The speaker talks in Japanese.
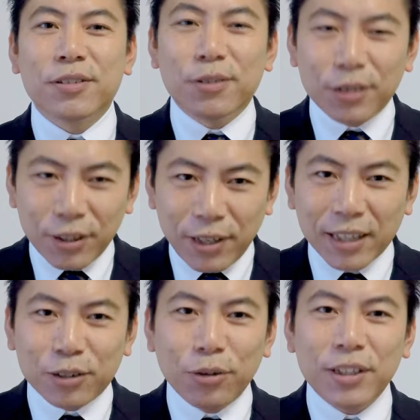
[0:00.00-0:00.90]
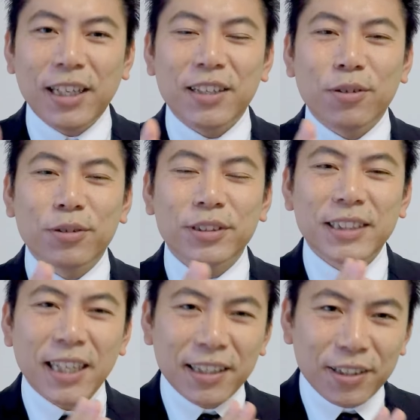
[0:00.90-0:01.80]
うこれはトイレに置く
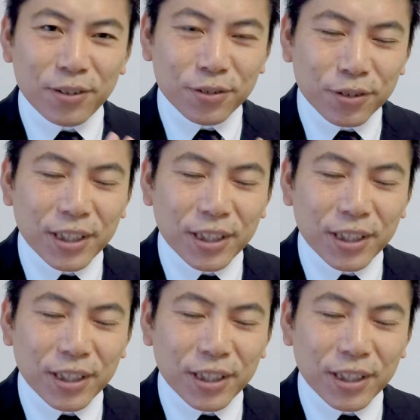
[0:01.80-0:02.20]
専用の